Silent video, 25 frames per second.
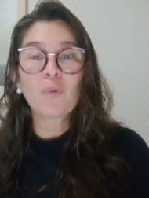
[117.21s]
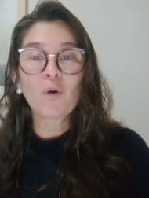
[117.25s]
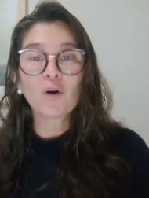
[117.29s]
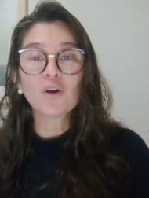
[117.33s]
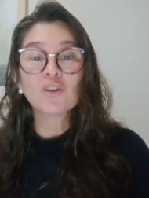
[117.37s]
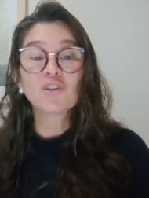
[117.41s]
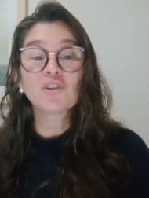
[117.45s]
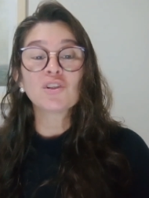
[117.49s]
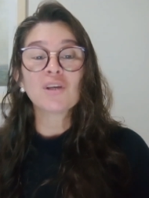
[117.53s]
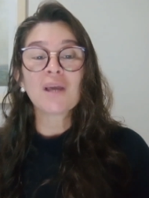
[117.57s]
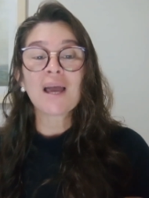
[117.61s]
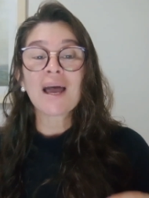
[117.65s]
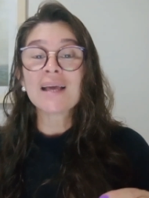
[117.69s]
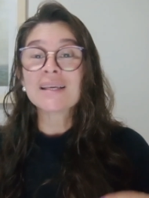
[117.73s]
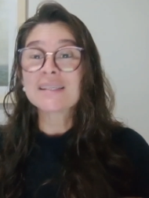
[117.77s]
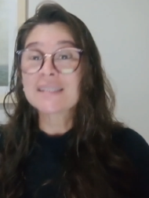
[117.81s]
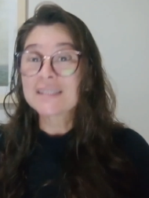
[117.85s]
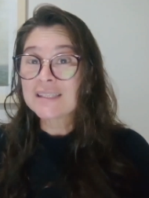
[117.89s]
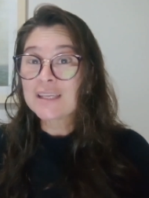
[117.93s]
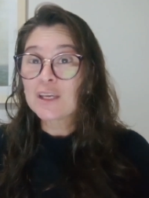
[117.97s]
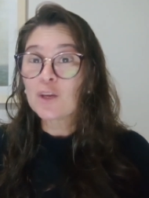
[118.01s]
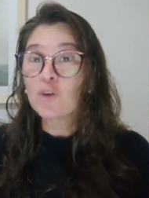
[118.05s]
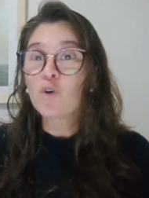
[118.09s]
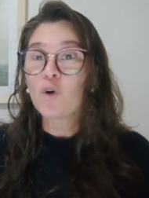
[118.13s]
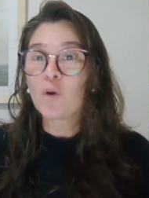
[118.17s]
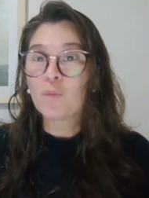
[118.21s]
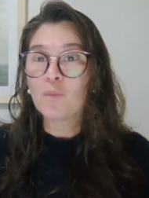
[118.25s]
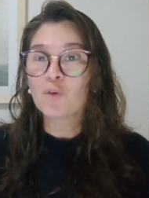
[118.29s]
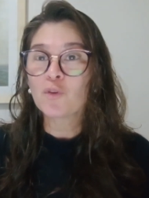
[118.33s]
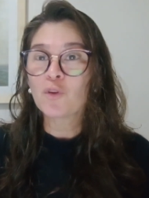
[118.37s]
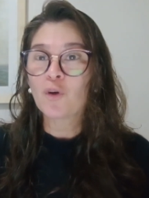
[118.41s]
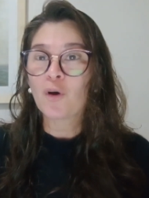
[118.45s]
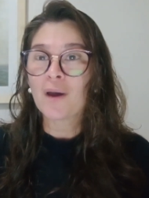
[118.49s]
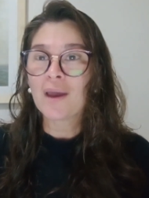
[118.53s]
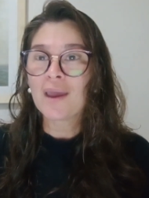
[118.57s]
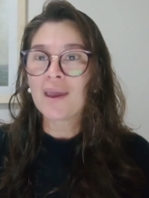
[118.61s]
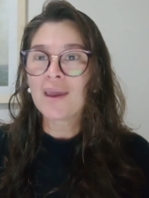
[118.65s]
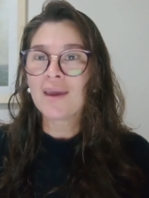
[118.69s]
pode, assim como
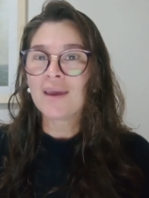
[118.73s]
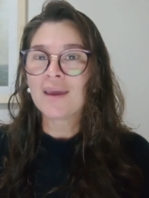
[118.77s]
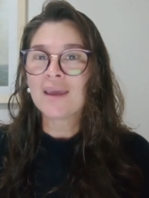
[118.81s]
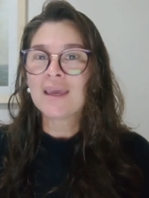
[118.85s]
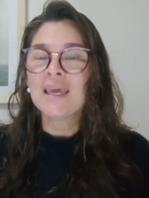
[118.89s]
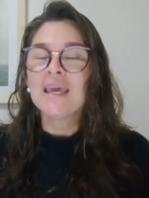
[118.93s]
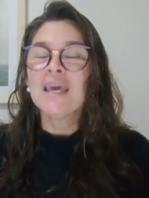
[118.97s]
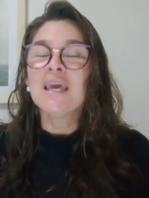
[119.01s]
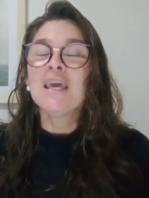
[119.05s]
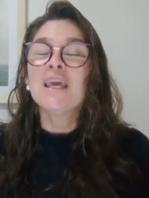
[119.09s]
Noé,